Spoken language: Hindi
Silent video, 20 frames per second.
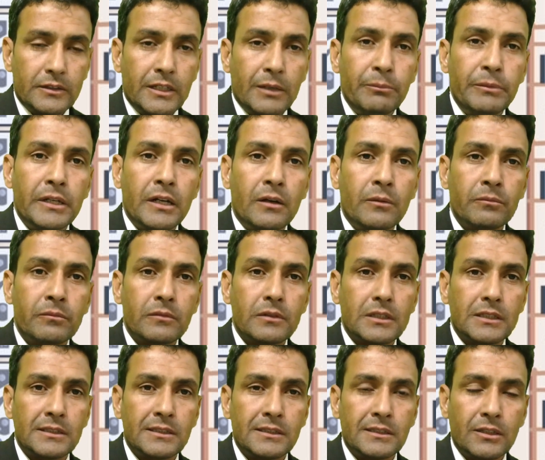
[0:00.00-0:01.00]
जब भी हम
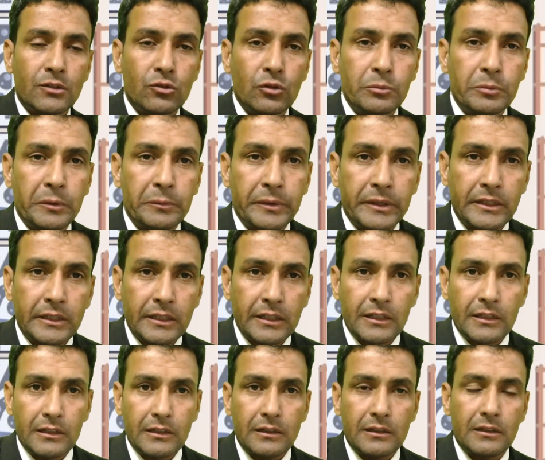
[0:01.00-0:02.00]
किसी से कोई प्रॉपर्टी
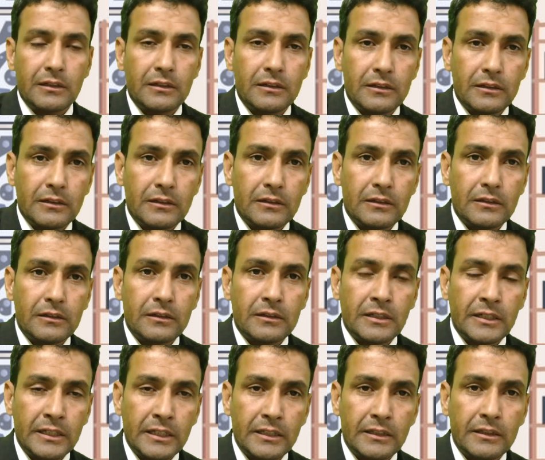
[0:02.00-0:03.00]

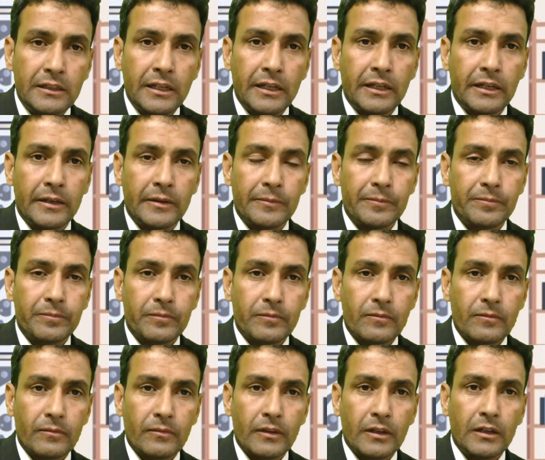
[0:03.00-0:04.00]
ख़रीदते हैं
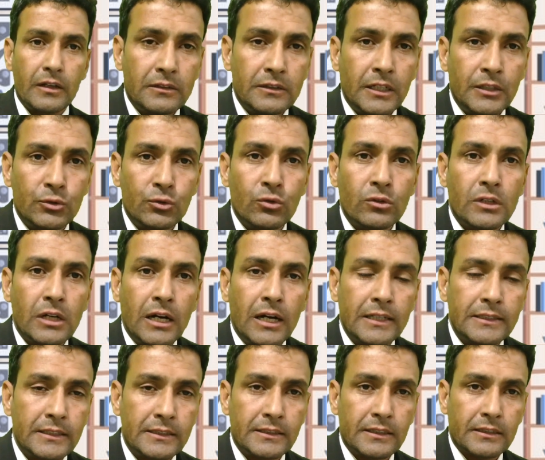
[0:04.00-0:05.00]
या यूँ
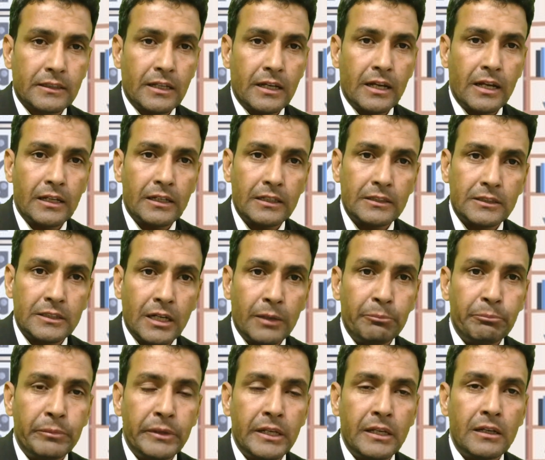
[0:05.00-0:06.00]
कहा जा सकता है कि
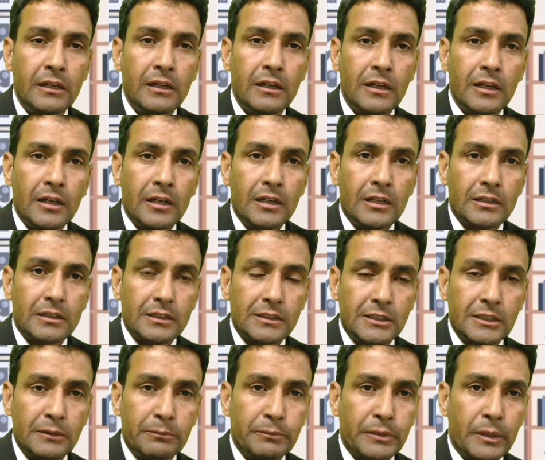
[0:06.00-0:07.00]
जब भी
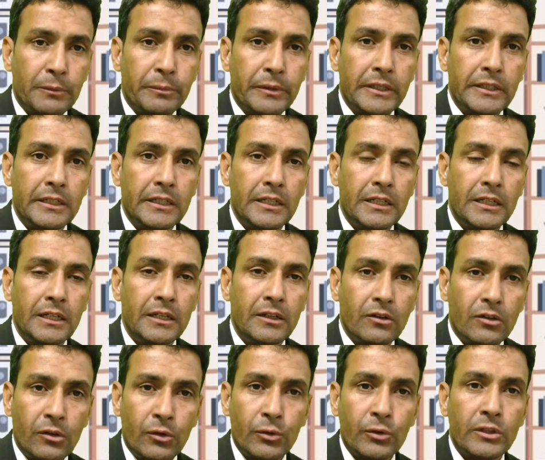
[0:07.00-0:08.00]
किसी प्रॉपर्टी की
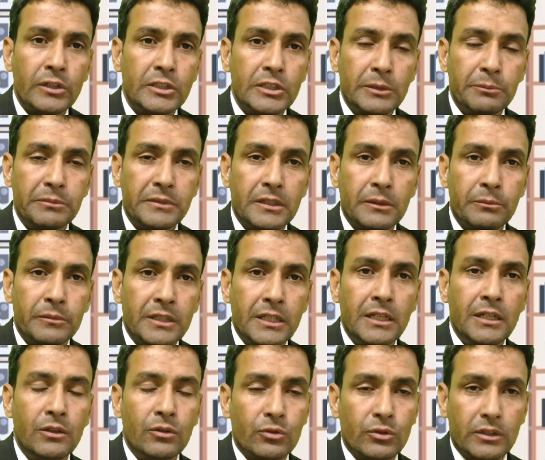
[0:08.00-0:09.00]
ऑनरशिप
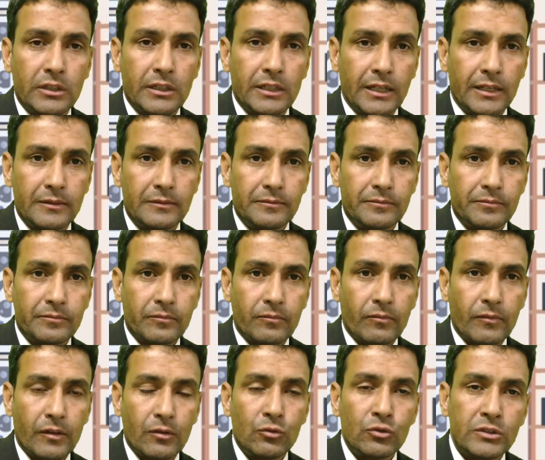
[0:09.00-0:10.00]
तब्दील होती है
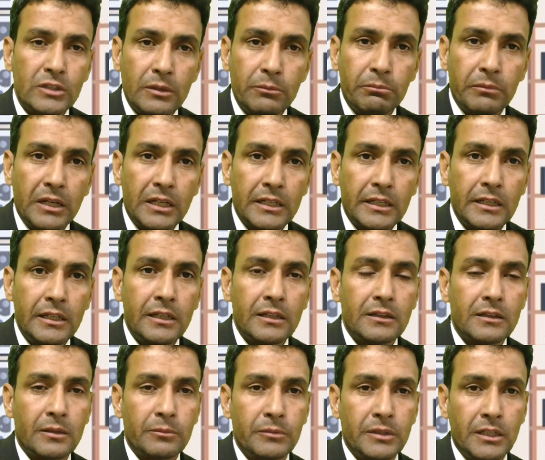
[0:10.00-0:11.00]
उसकी
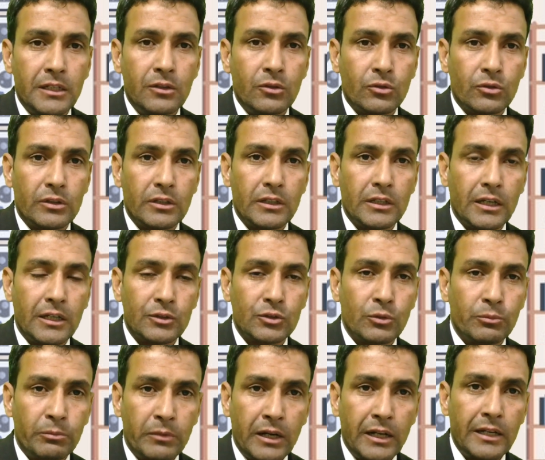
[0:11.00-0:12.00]
मलकियत तब्दील होती है
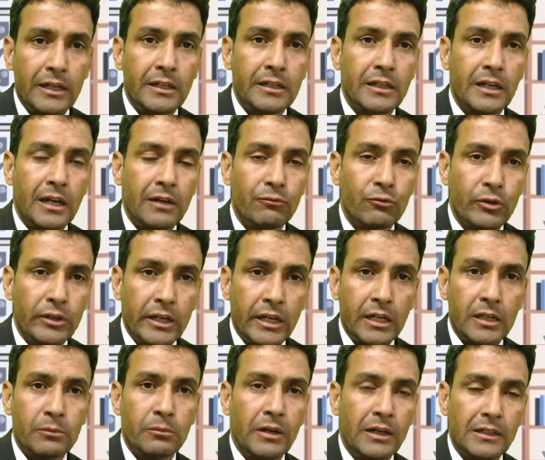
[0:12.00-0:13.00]
जो मालिक है वो
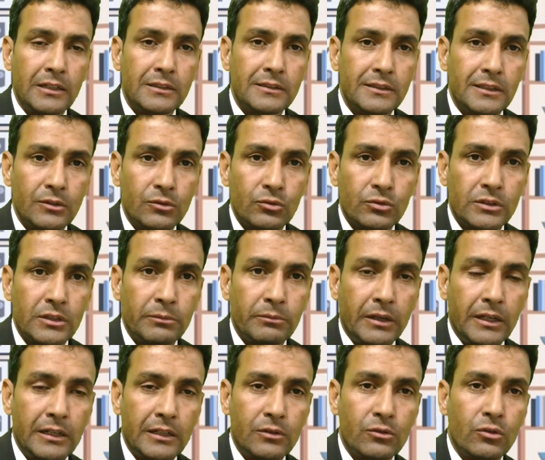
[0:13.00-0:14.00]
एक मालिक से दूसरे
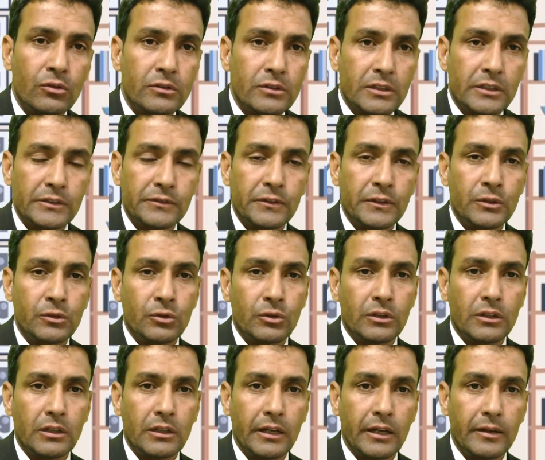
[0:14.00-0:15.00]
मालिक को ट्रांसफ़र
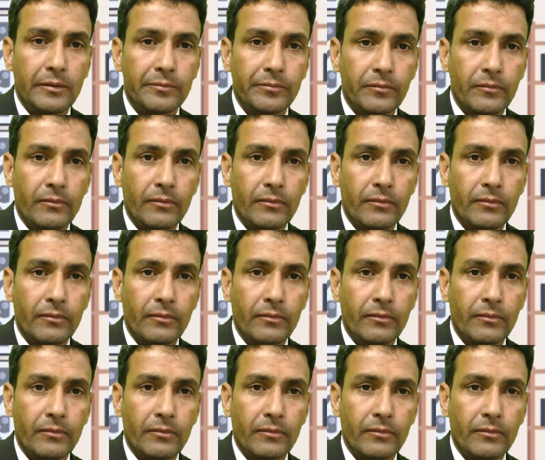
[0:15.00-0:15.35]
होती है